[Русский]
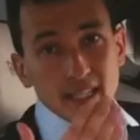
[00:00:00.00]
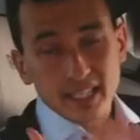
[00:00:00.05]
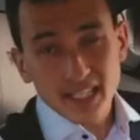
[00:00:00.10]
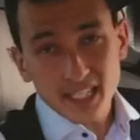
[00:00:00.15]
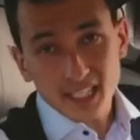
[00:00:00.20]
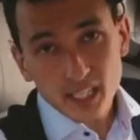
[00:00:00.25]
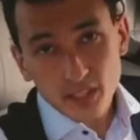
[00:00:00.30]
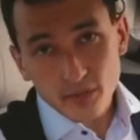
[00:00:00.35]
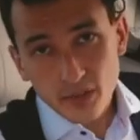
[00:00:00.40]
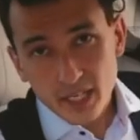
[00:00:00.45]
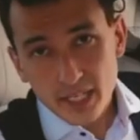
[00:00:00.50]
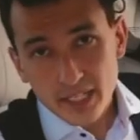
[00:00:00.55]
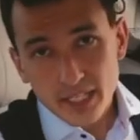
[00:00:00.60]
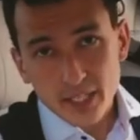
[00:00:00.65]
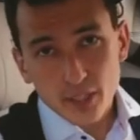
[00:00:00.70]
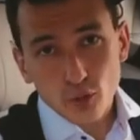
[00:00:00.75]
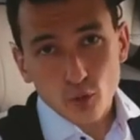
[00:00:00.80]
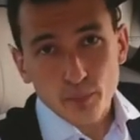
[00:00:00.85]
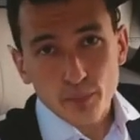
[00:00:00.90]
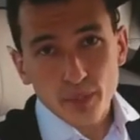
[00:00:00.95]
Если вы
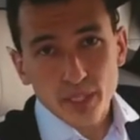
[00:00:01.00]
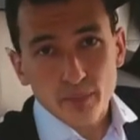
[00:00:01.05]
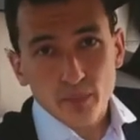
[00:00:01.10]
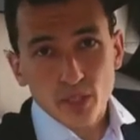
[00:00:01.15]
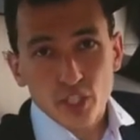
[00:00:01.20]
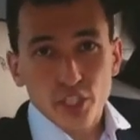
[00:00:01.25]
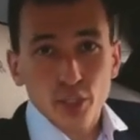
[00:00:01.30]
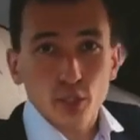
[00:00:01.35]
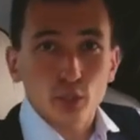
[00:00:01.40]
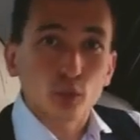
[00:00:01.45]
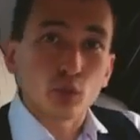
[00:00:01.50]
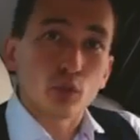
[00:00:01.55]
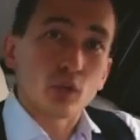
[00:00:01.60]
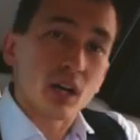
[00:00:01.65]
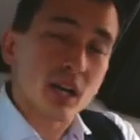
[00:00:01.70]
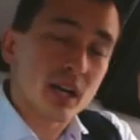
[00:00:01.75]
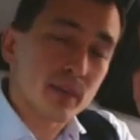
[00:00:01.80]
хотите купить машину, то